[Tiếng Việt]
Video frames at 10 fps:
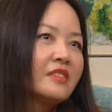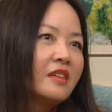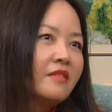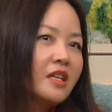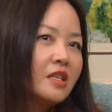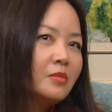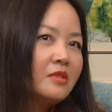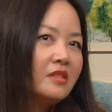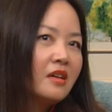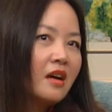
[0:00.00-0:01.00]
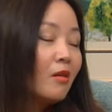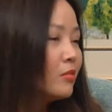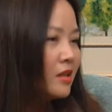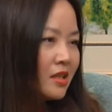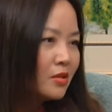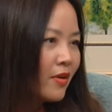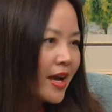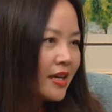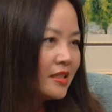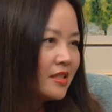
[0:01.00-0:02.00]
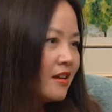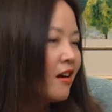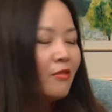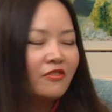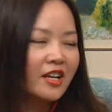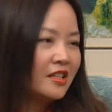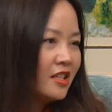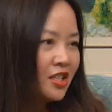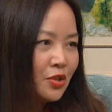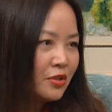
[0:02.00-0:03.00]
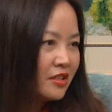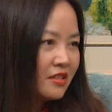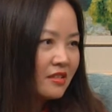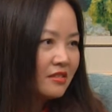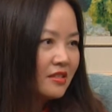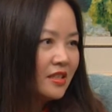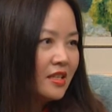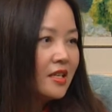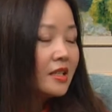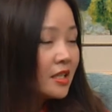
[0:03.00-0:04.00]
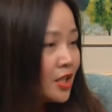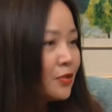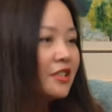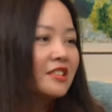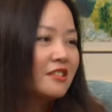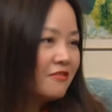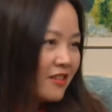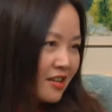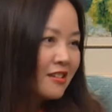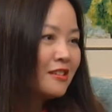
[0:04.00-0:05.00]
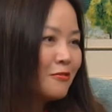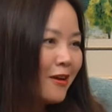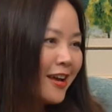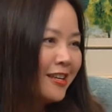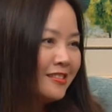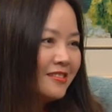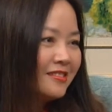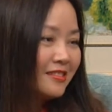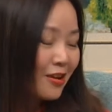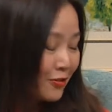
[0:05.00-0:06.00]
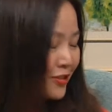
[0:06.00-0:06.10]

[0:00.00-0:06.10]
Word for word: và giống như là không có kết quả thì đó không phải là tình yêu thật sự ừ. tình yêu thật sự phải có kết quả dạ. đối với